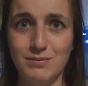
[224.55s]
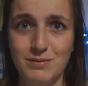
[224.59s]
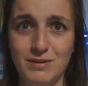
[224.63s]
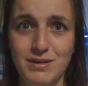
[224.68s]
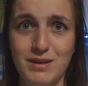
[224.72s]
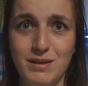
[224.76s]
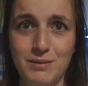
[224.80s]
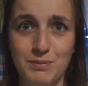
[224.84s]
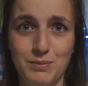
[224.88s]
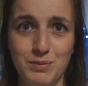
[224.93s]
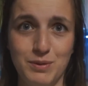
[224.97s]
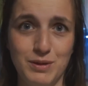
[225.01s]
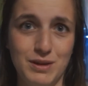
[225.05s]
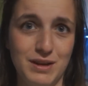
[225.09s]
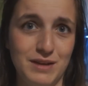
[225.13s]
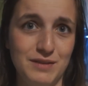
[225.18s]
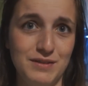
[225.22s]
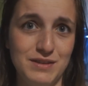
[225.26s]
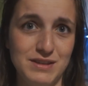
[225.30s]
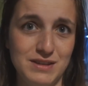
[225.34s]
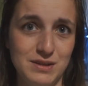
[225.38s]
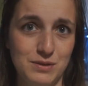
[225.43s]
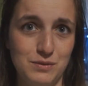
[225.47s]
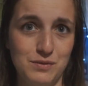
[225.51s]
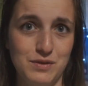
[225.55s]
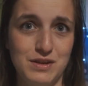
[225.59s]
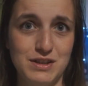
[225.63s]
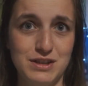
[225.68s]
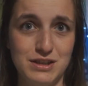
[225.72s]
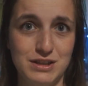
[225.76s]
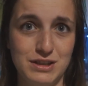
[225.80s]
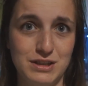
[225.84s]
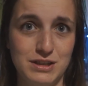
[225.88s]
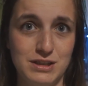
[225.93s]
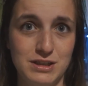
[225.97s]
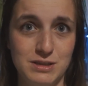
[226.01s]
nie potrafię
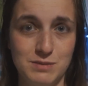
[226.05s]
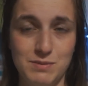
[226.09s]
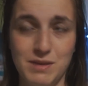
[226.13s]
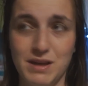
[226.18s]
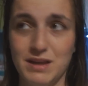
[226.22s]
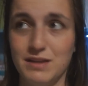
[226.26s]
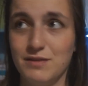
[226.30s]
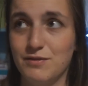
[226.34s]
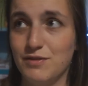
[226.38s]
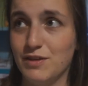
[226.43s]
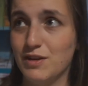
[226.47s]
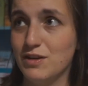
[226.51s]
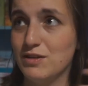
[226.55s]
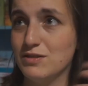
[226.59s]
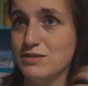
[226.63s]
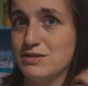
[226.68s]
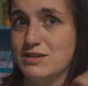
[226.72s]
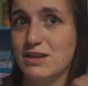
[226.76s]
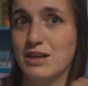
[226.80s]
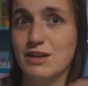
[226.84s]
zauważyć zmian w wyglądzie.